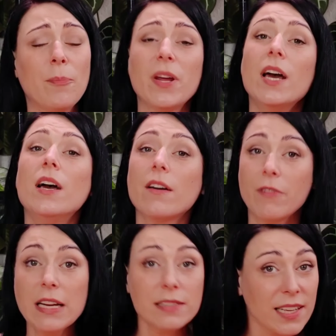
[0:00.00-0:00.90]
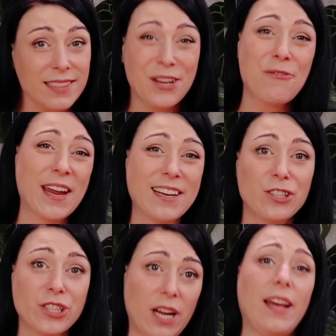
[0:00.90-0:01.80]
habt, wie das Ganze auf
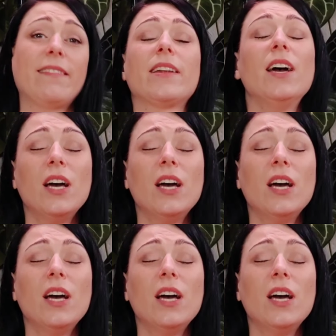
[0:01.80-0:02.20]
Englisch heißt.